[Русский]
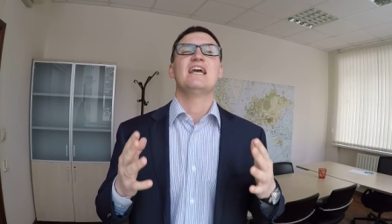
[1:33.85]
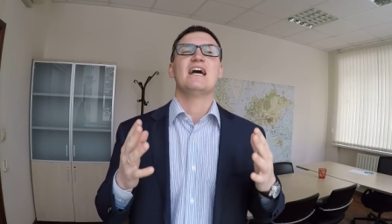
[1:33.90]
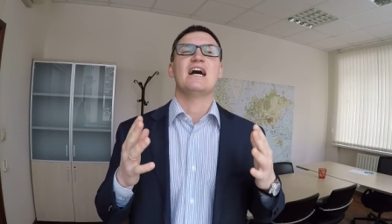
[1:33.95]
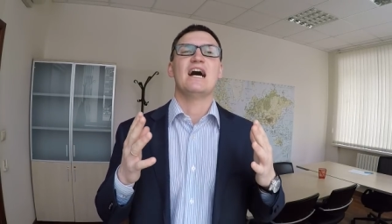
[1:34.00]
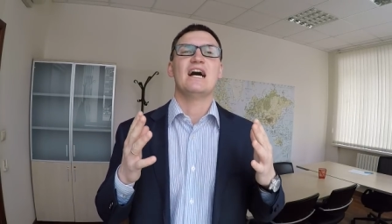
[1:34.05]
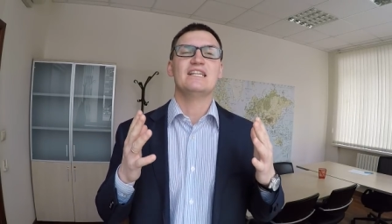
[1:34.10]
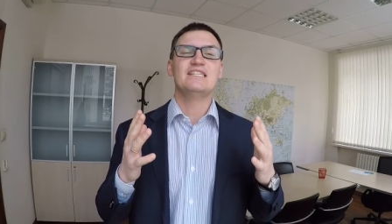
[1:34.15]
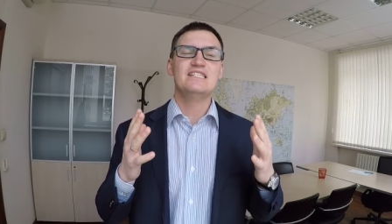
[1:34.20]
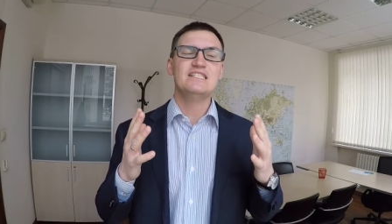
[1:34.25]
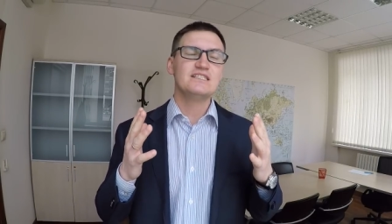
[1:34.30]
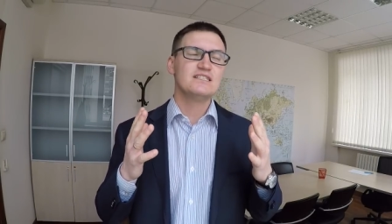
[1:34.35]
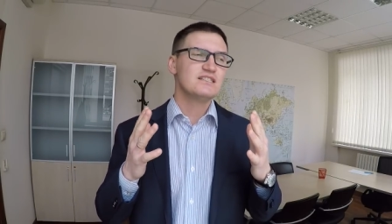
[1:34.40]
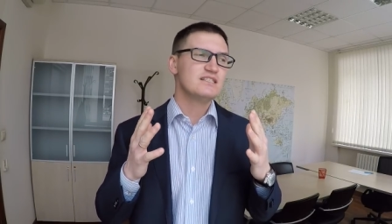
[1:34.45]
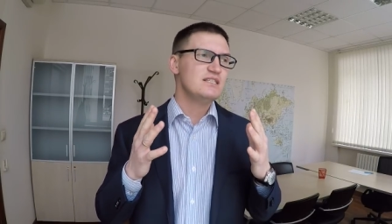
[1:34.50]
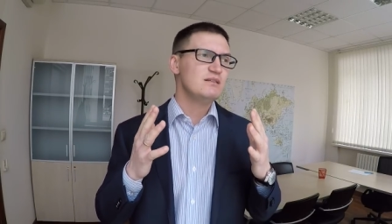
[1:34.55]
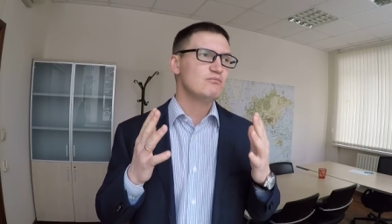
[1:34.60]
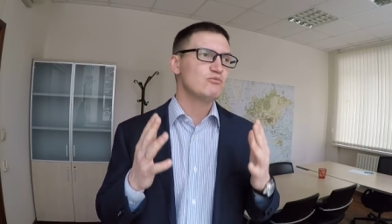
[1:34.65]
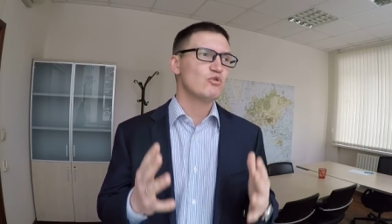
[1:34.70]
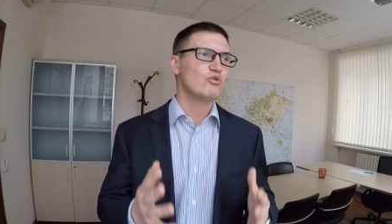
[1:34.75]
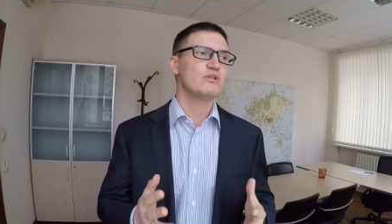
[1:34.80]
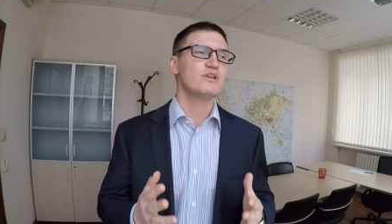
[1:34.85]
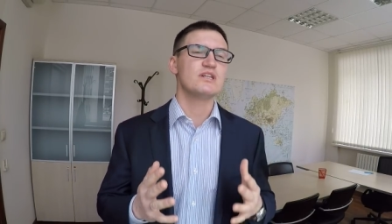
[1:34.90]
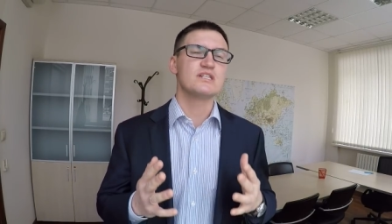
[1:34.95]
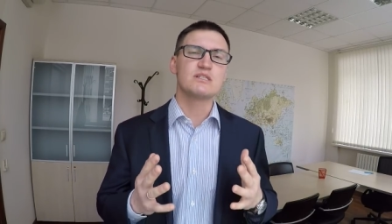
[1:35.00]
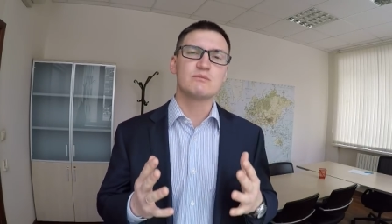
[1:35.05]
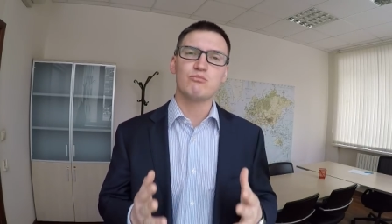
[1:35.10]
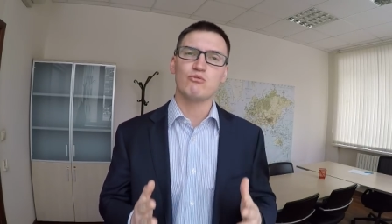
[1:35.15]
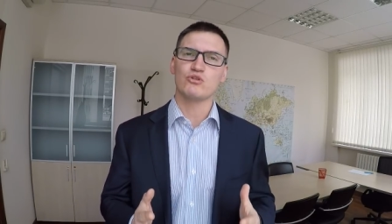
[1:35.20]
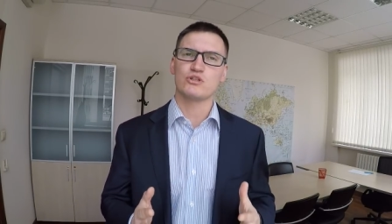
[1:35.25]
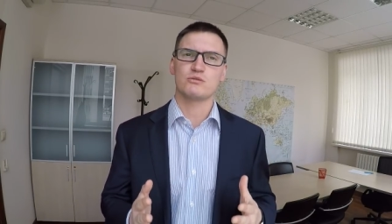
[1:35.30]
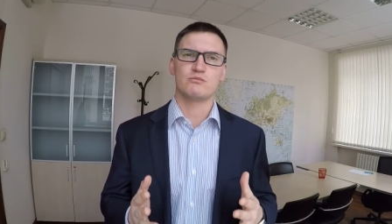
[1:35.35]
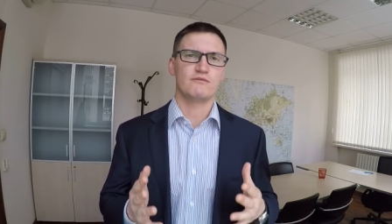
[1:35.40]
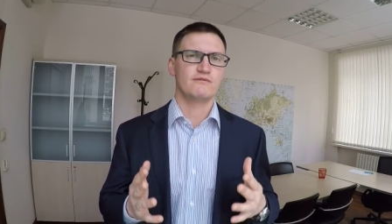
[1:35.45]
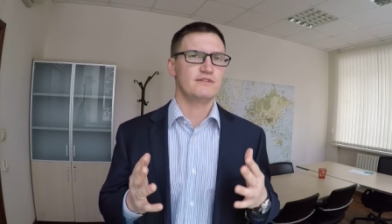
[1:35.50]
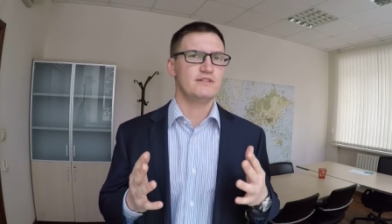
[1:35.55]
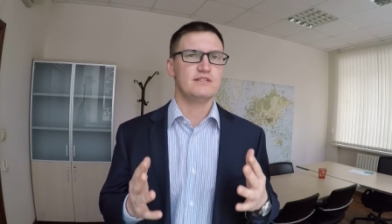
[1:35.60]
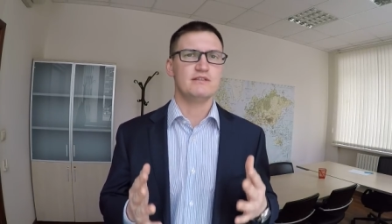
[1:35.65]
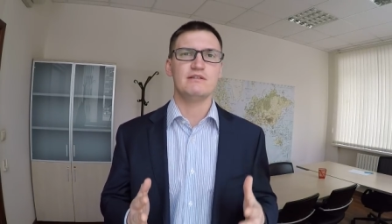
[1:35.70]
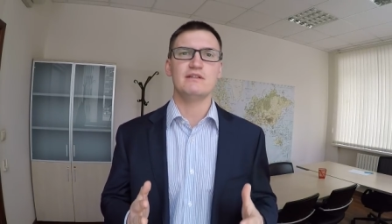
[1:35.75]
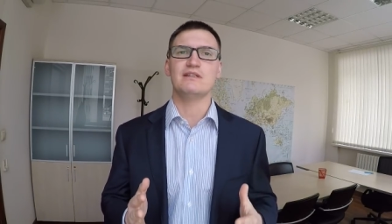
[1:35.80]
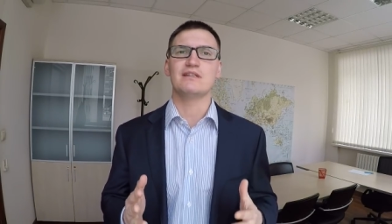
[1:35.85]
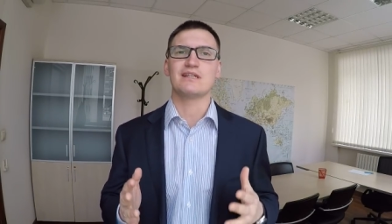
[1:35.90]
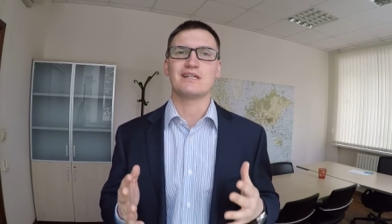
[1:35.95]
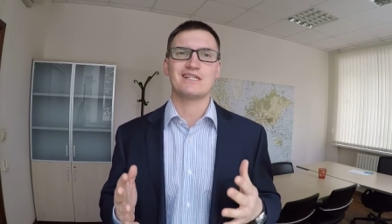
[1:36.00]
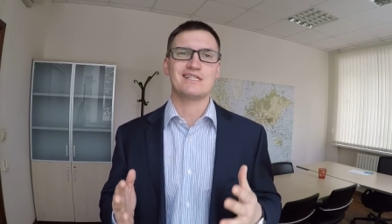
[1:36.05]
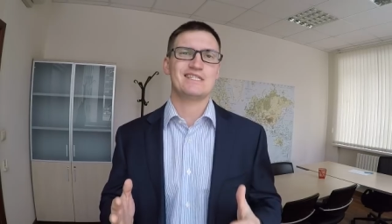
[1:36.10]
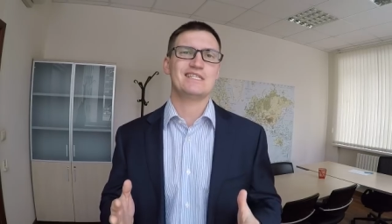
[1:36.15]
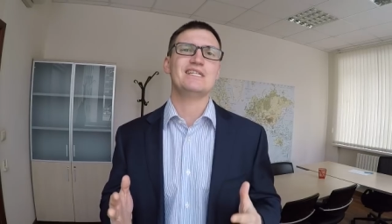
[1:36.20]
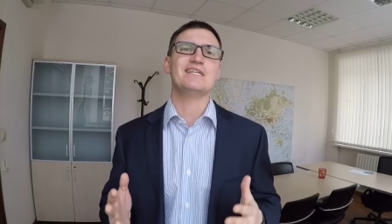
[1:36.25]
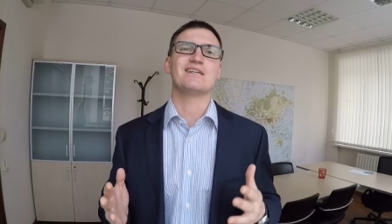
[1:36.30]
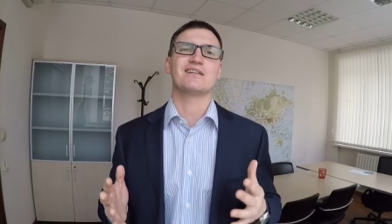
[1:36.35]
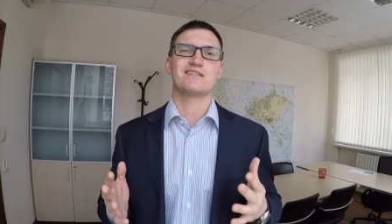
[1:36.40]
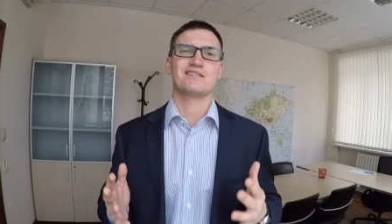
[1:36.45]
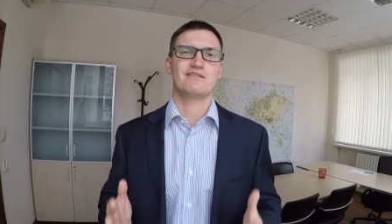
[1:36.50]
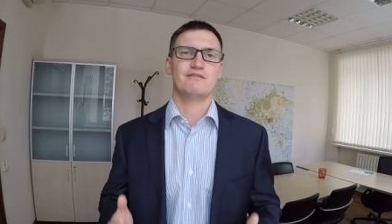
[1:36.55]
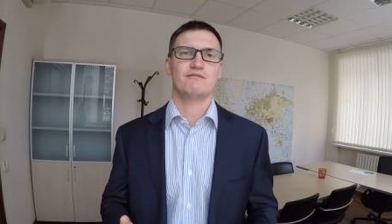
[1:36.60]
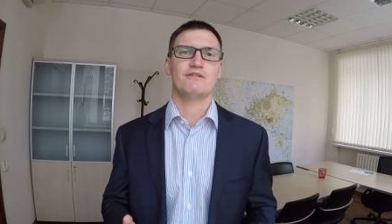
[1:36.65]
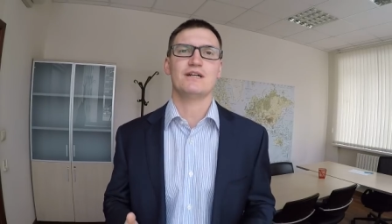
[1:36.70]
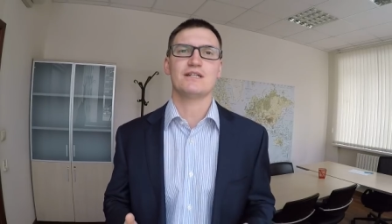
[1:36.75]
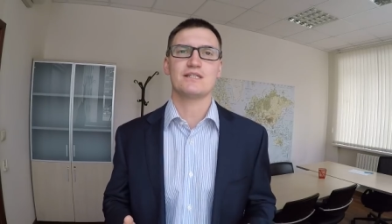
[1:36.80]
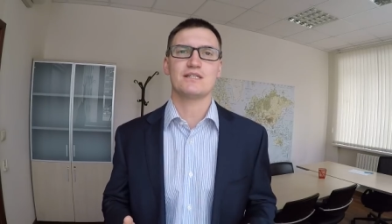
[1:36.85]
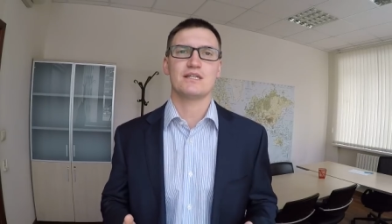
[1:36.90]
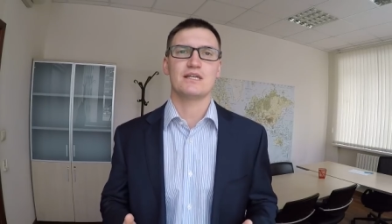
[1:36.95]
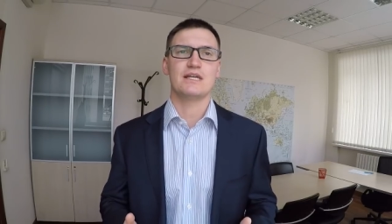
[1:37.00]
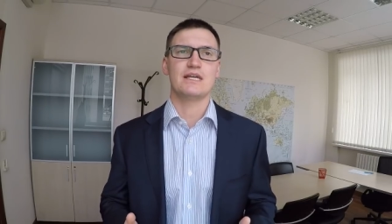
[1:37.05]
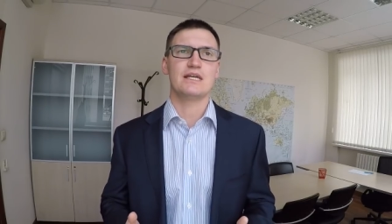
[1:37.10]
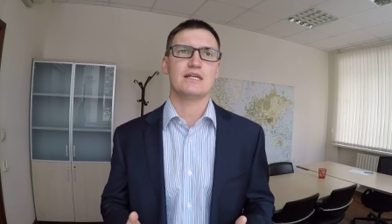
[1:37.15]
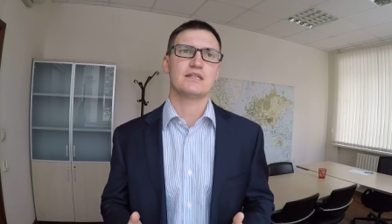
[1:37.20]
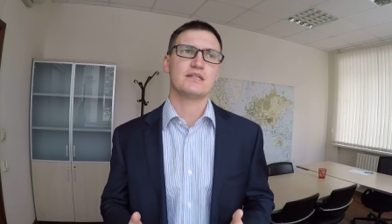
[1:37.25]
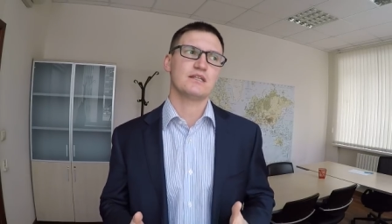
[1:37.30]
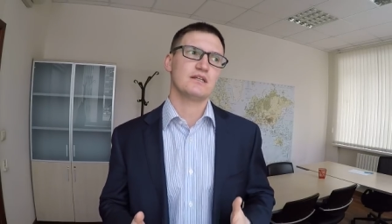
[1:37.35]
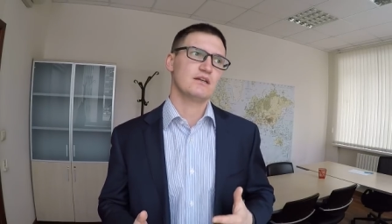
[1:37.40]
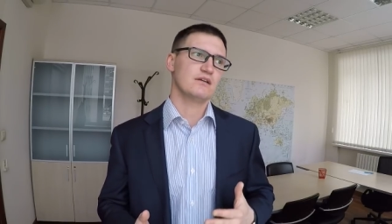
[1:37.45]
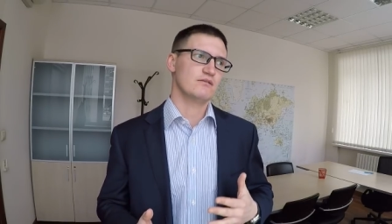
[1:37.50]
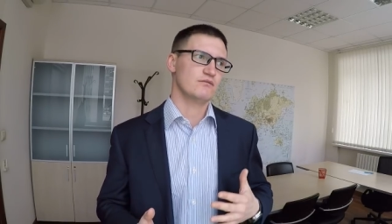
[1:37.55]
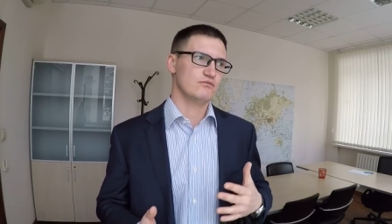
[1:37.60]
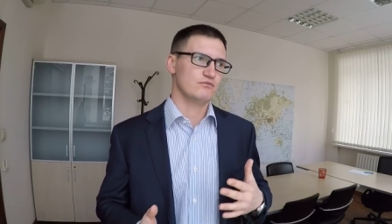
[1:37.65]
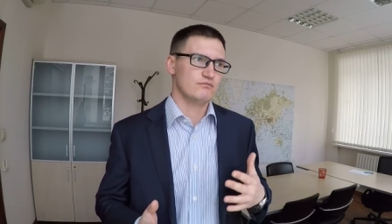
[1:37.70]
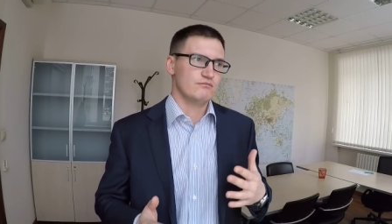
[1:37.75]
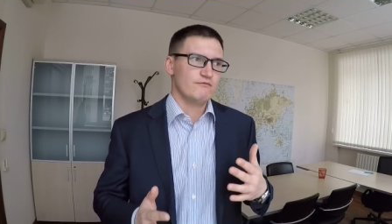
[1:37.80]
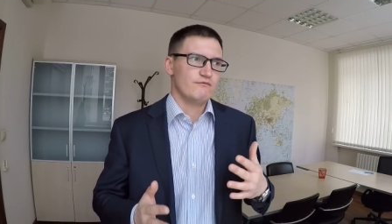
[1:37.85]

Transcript: Один из немногих способов действительно расти и развиваться – это ну,